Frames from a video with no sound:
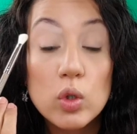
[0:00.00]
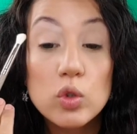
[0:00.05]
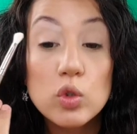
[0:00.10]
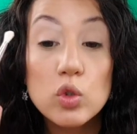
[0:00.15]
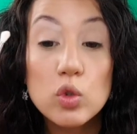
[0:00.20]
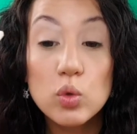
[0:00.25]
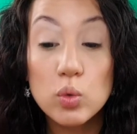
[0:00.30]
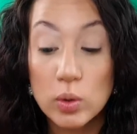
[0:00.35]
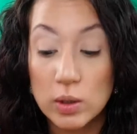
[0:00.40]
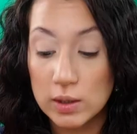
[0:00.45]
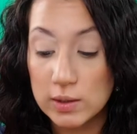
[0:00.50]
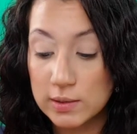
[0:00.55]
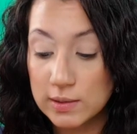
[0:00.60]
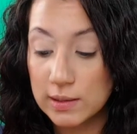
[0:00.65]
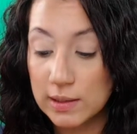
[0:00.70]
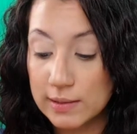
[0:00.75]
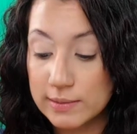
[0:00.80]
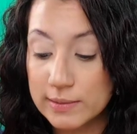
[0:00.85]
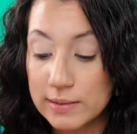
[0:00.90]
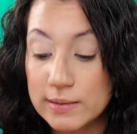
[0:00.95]
Soit
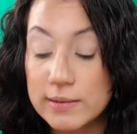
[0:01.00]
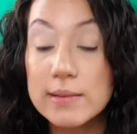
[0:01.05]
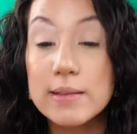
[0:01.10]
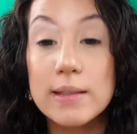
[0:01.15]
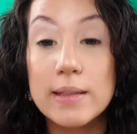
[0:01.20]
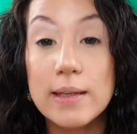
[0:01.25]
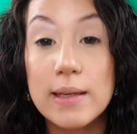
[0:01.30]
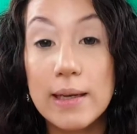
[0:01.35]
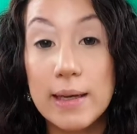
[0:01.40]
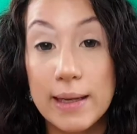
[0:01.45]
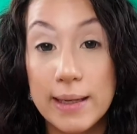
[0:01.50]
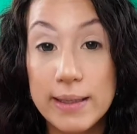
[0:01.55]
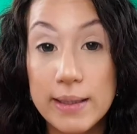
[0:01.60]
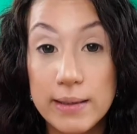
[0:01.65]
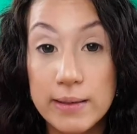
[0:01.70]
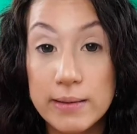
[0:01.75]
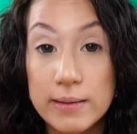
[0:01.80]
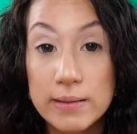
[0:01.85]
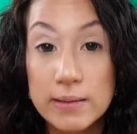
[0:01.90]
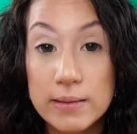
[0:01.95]
c'est la teinte qui est
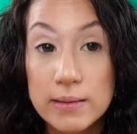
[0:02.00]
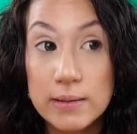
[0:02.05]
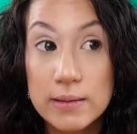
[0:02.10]
claire,